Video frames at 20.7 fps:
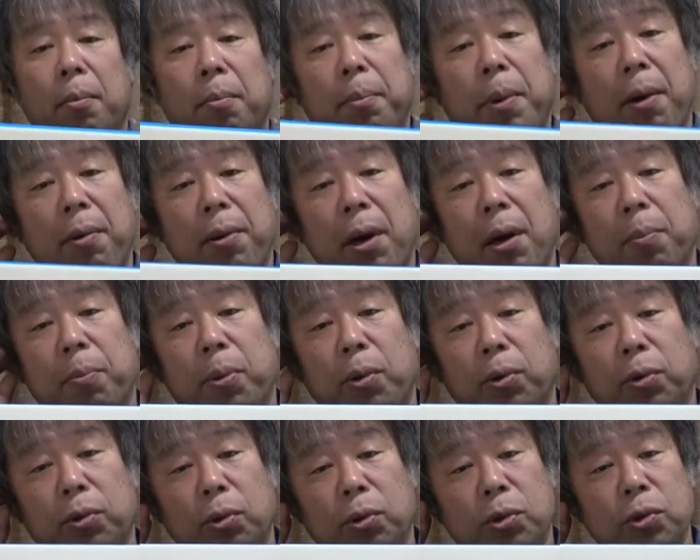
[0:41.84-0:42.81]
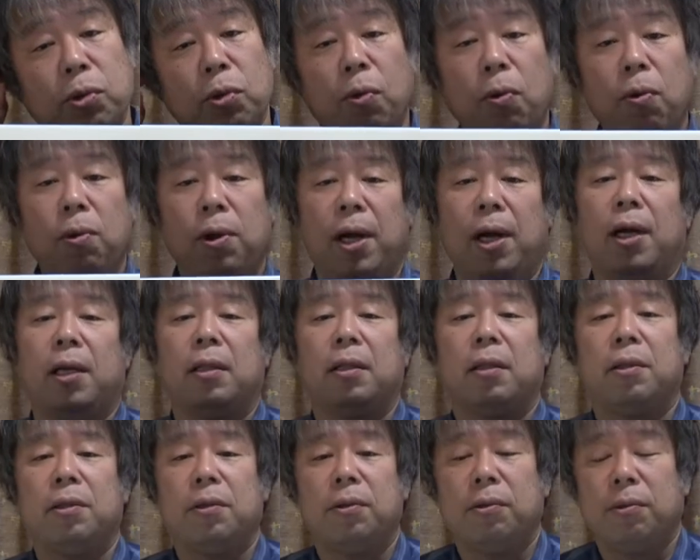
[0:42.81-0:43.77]
パワーポートソーラーっ
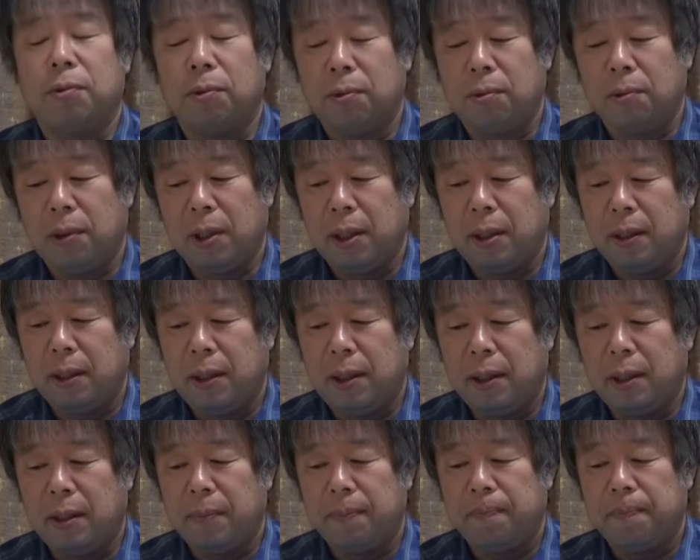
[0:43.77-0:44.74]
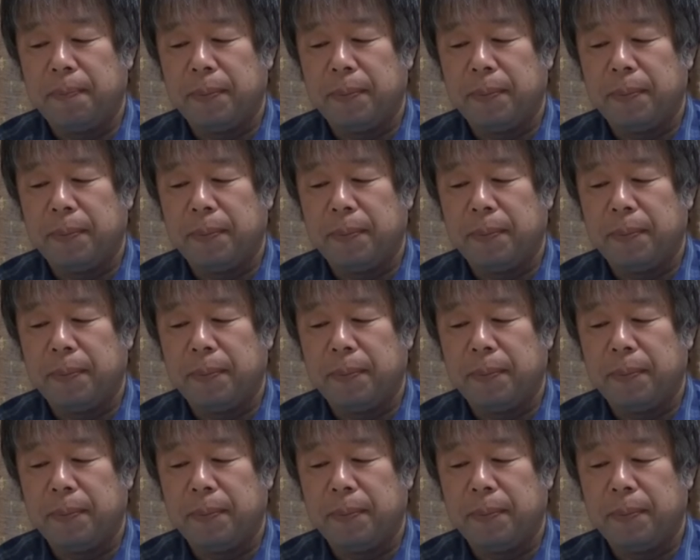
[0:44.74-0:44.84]
ていうことなんで、